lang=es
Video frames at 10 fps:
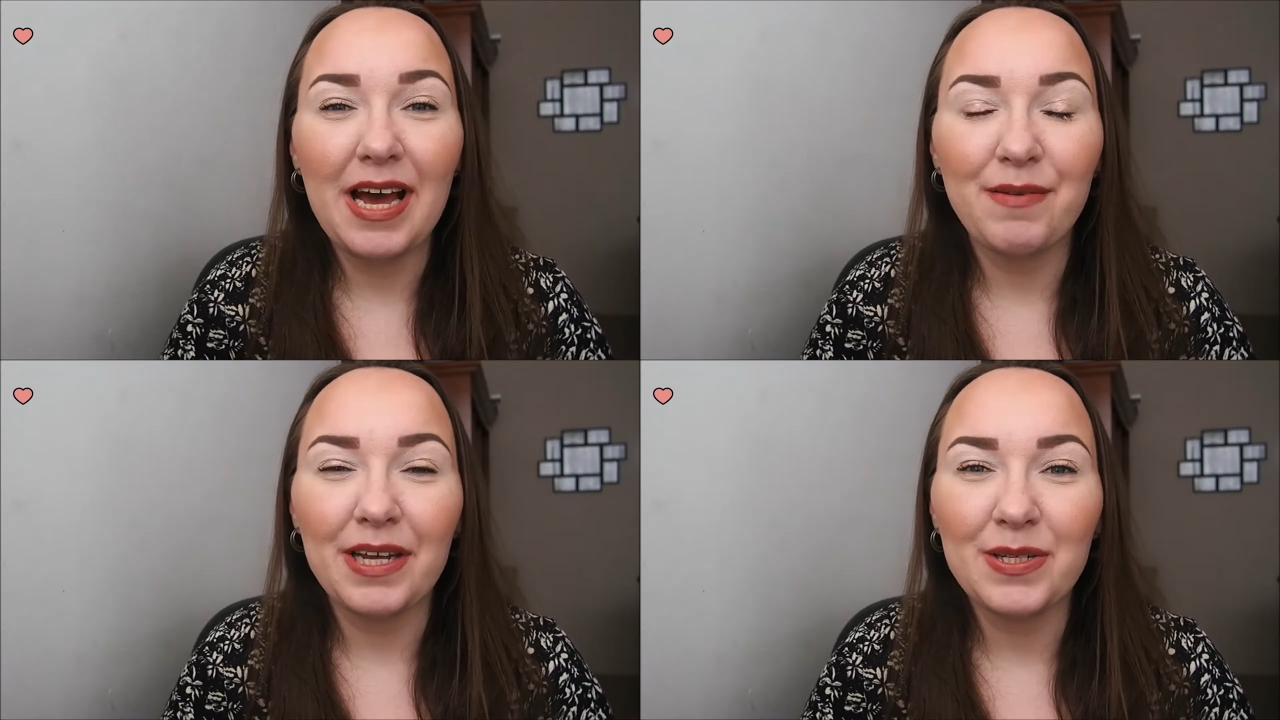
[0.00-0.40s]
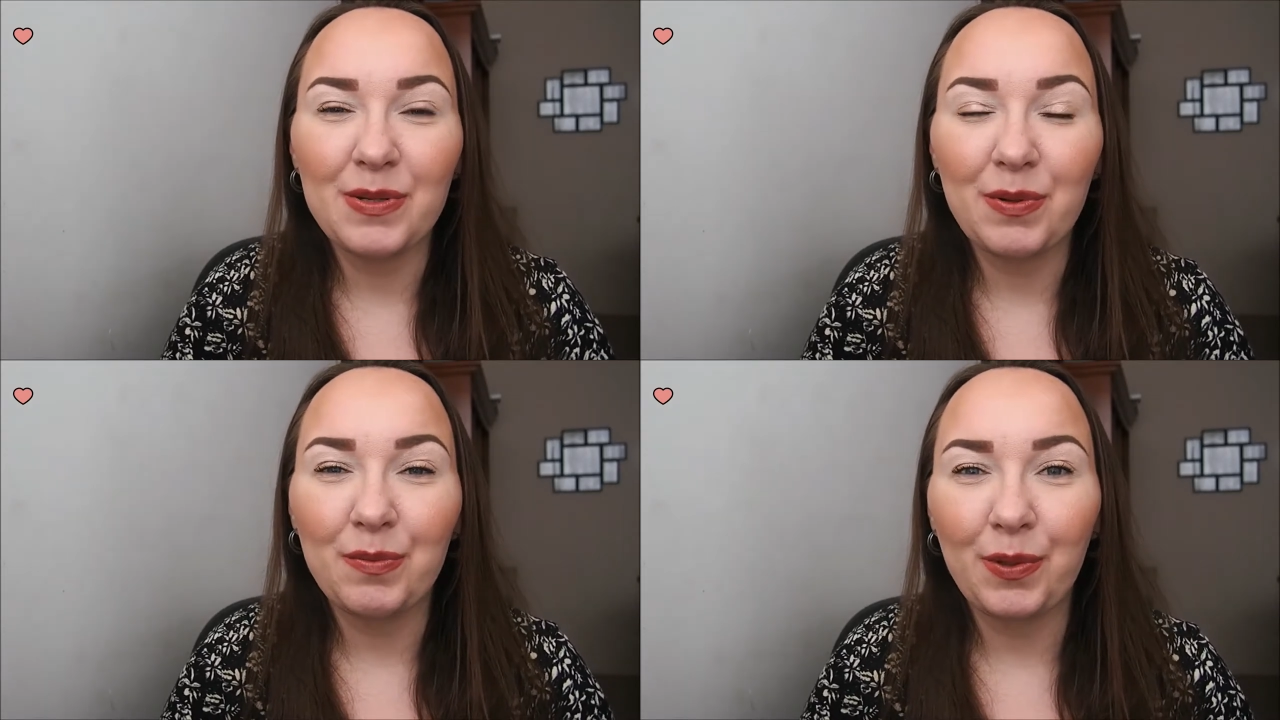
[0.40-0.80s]
hablar
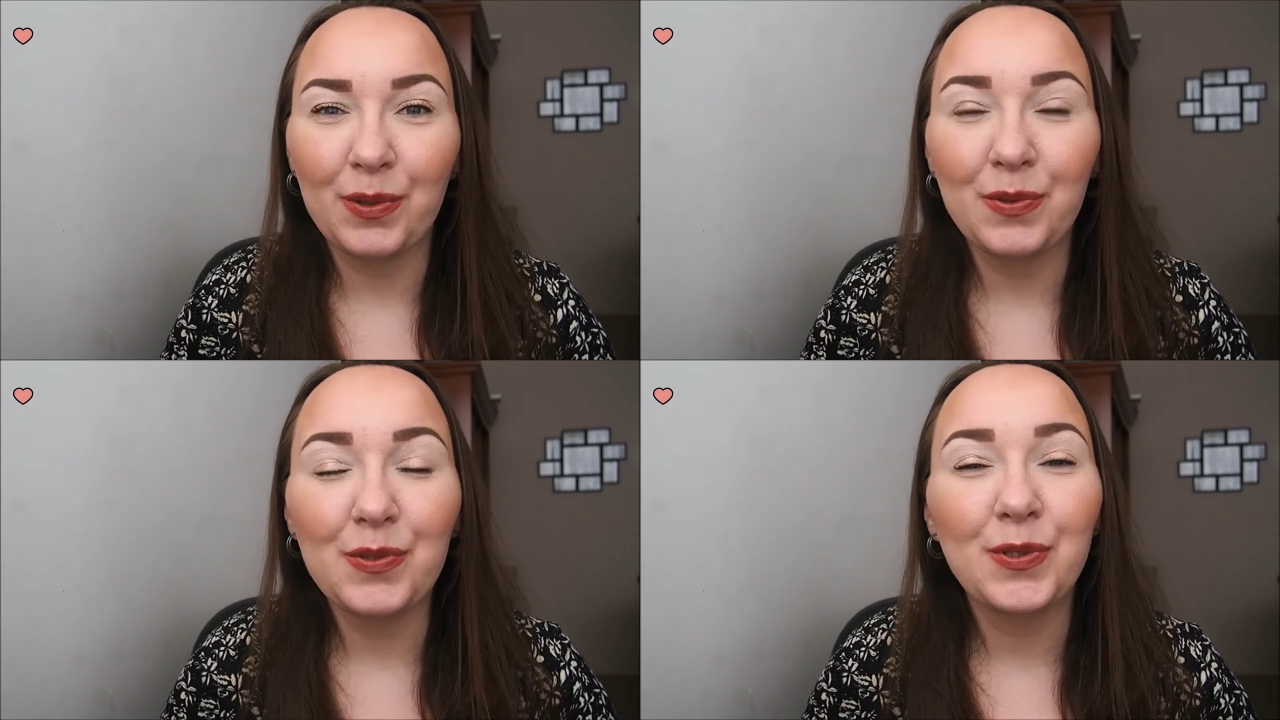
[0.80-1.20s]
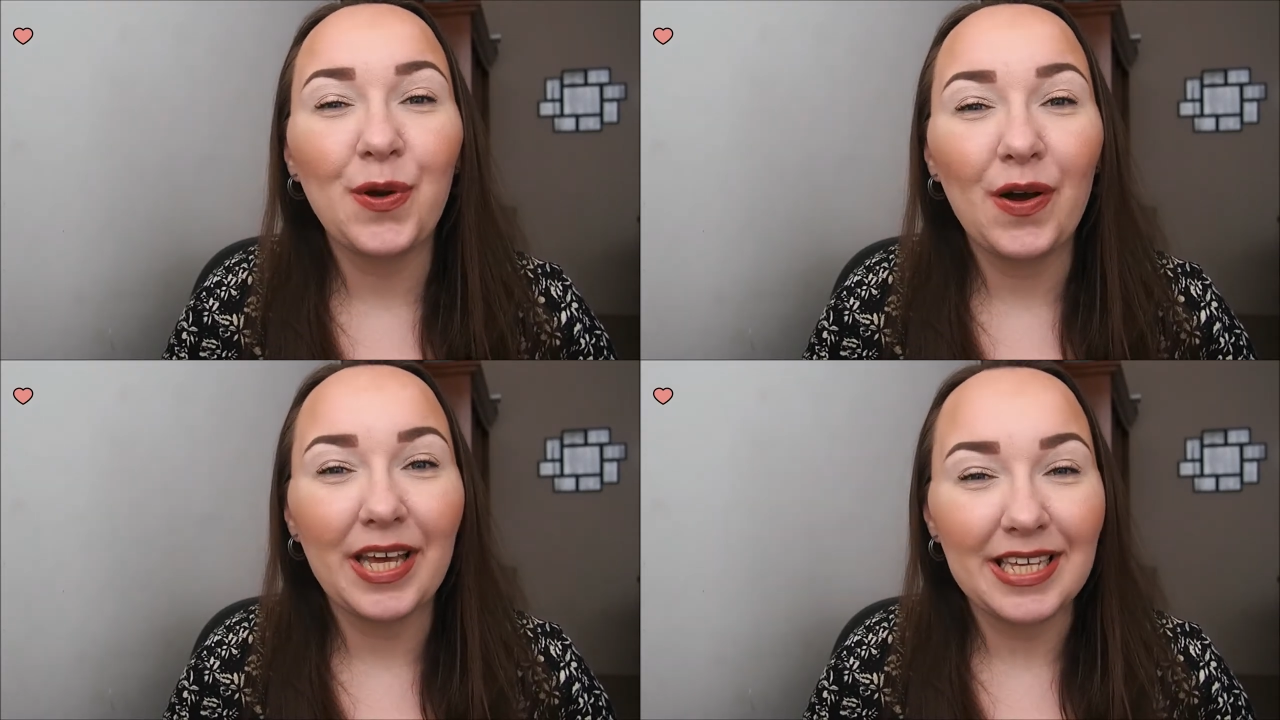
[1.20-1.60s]
sobre un
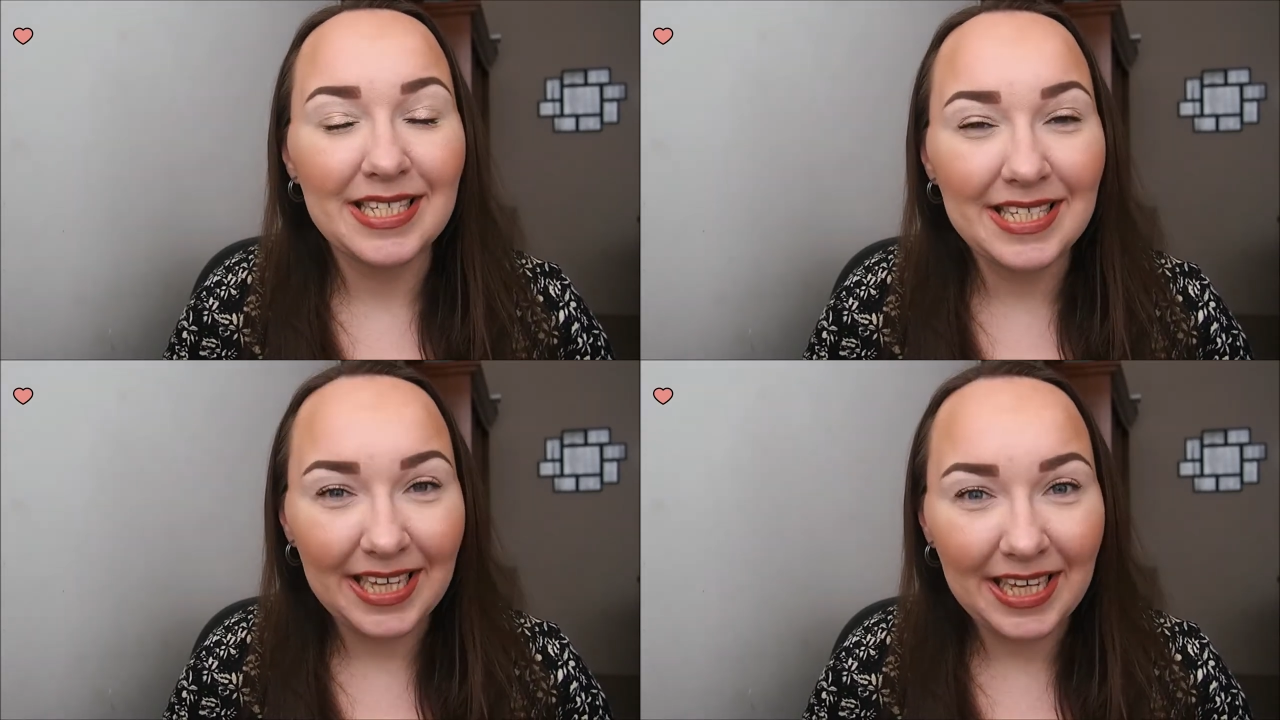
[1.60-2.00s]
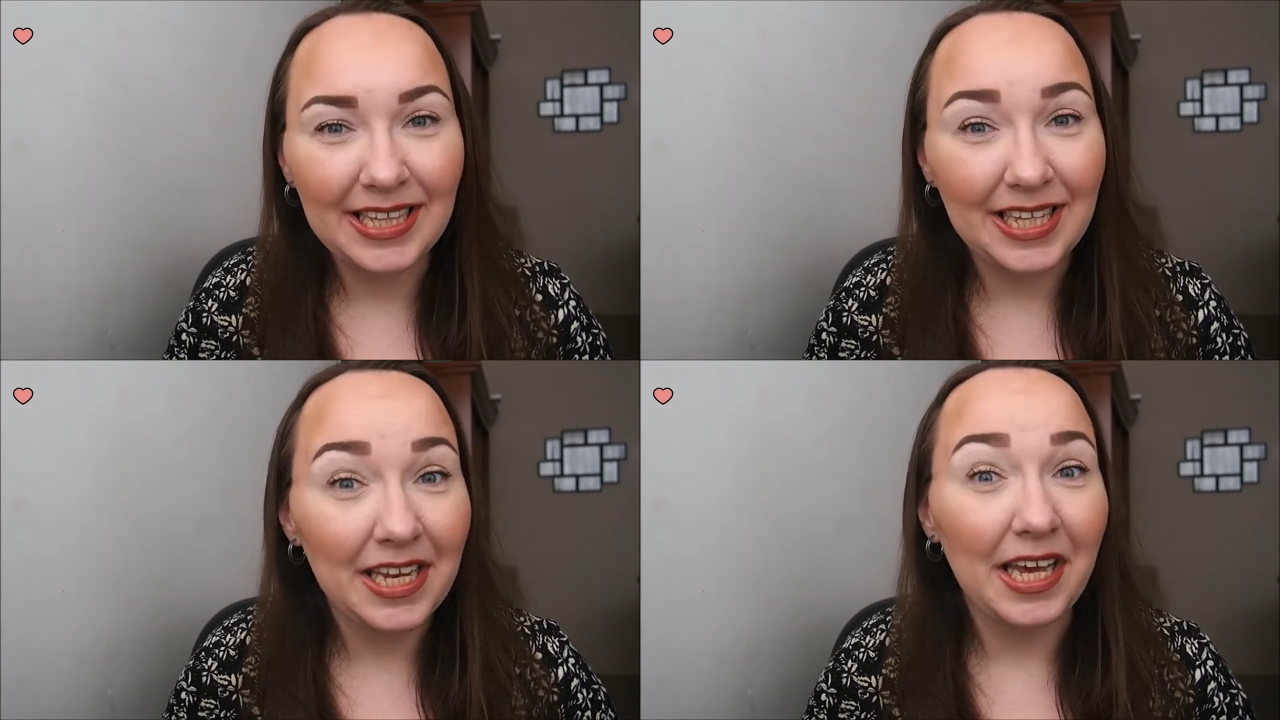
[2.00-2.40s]
producto que sí
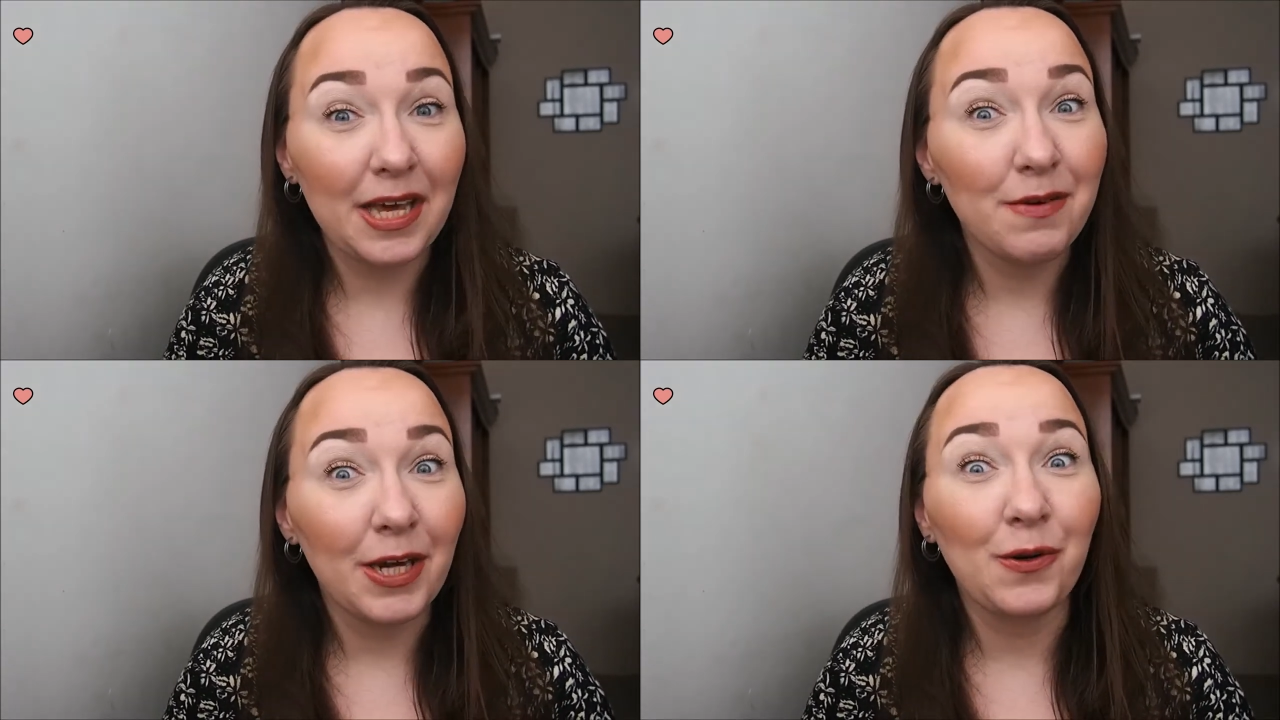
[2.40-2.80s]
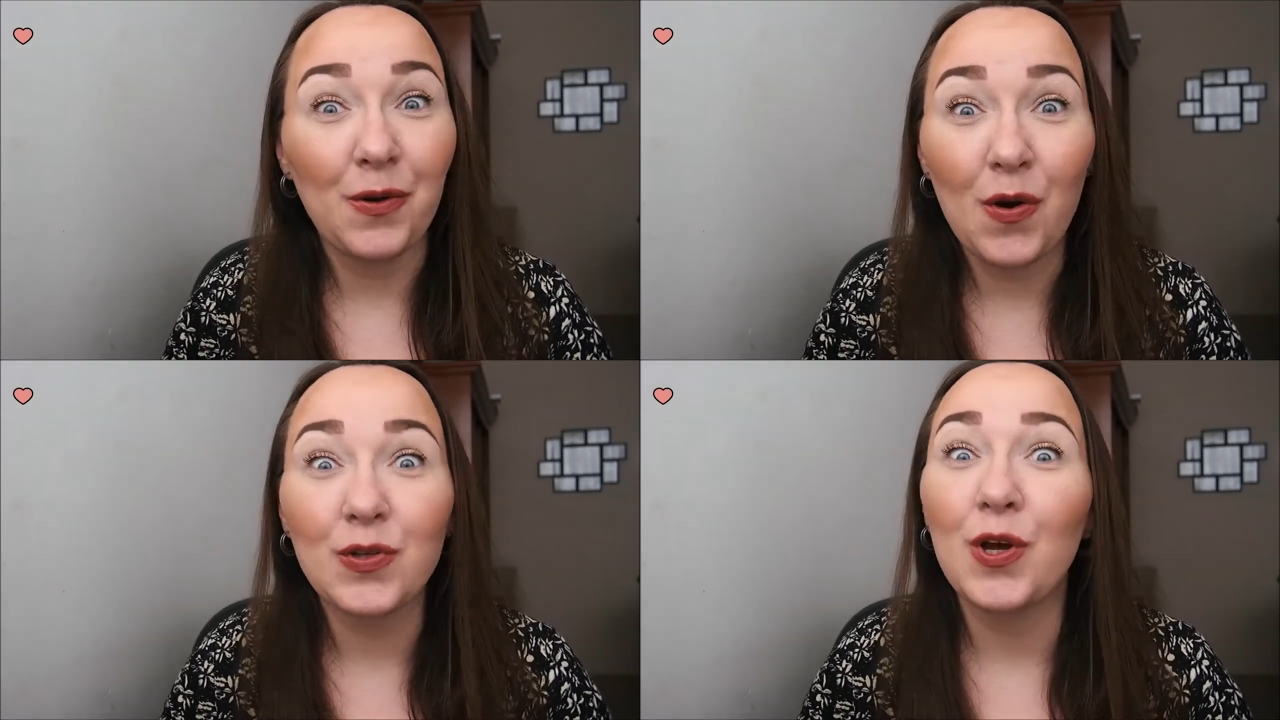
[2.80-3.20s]
tiene que ver
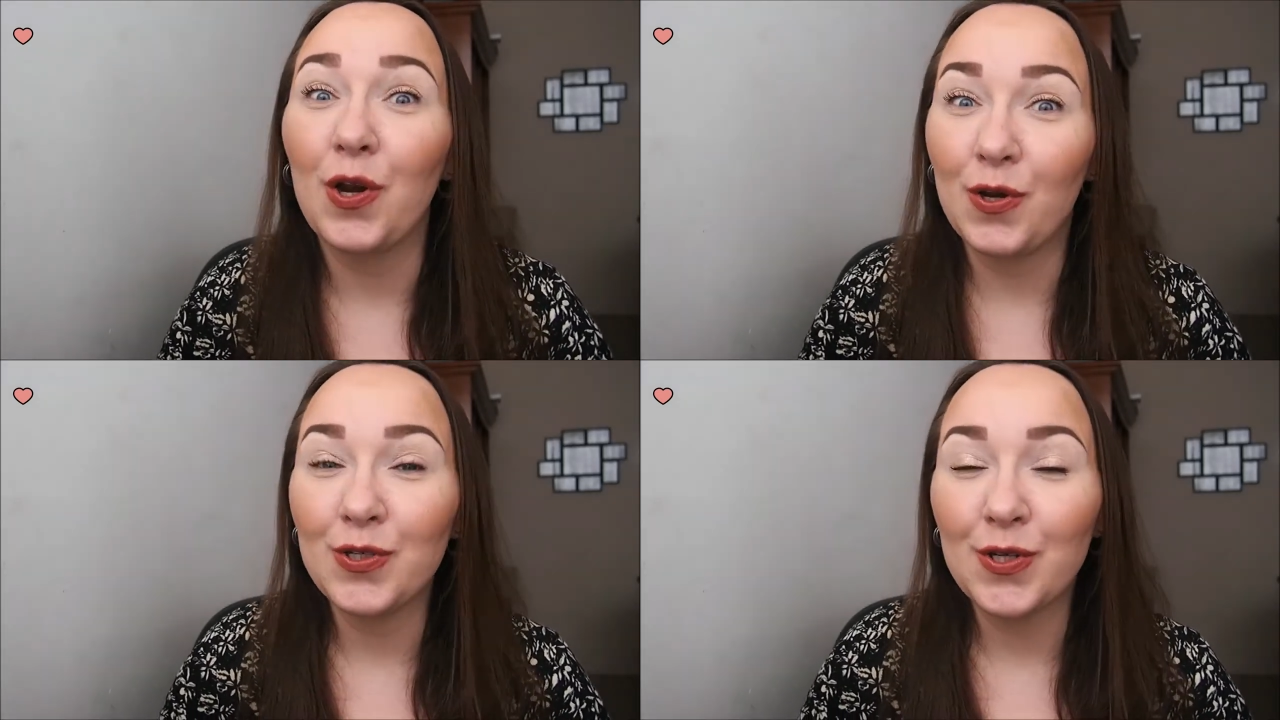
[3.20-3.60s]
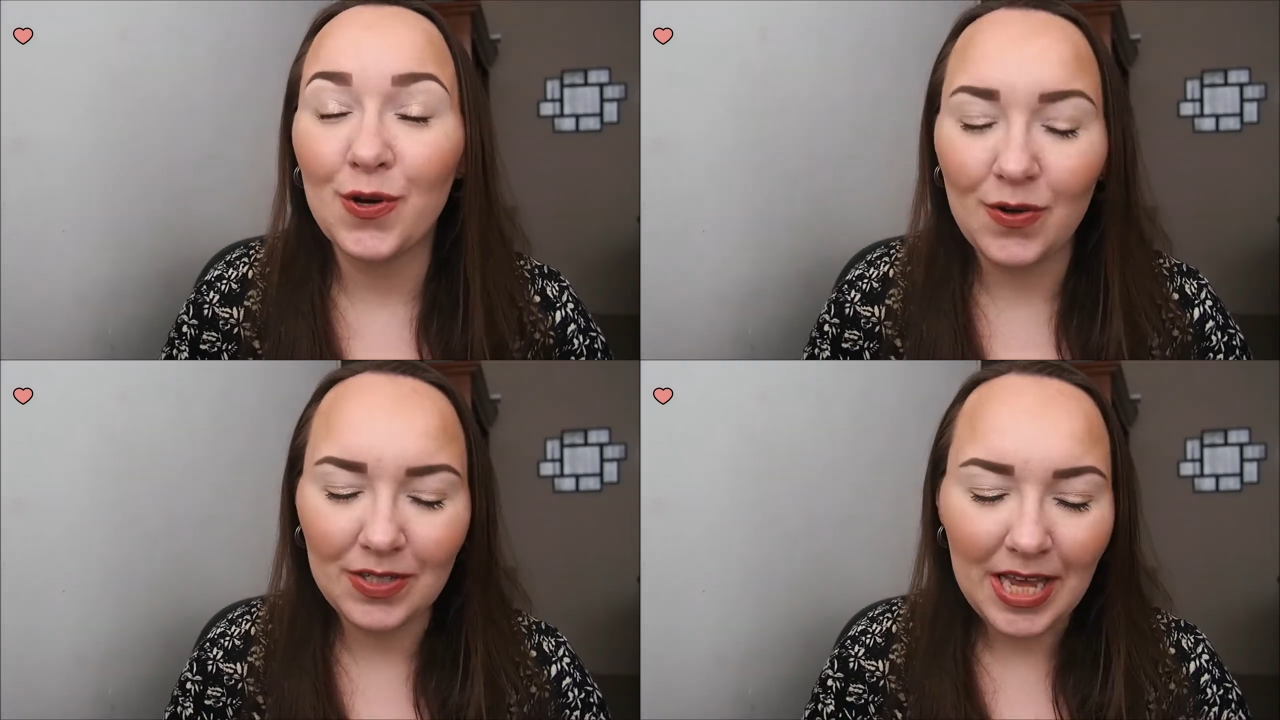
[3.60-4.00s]
con los
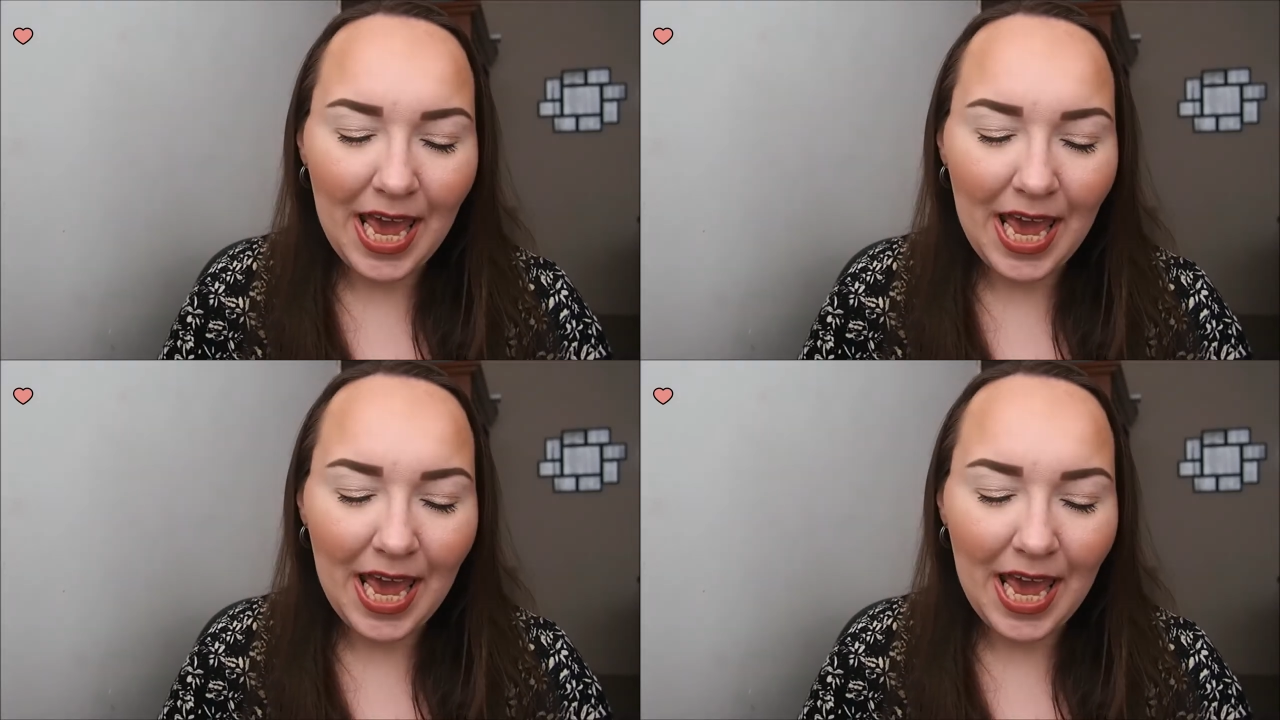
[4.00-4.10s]
ojos.